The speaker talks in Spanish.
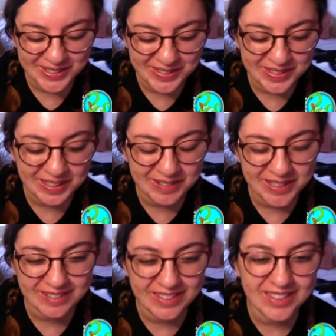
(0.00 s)
Yo creo que
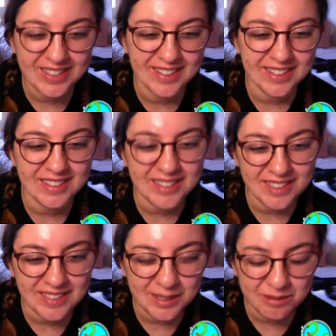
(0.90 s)
aunque no estés listo,
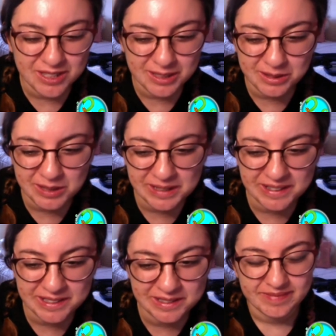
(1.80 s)
tenéis que mostrar tu
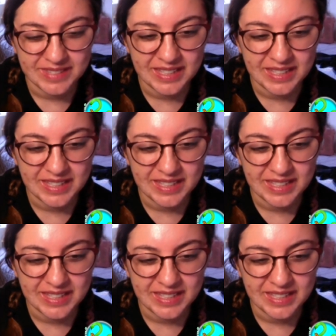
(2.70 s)
trabajo.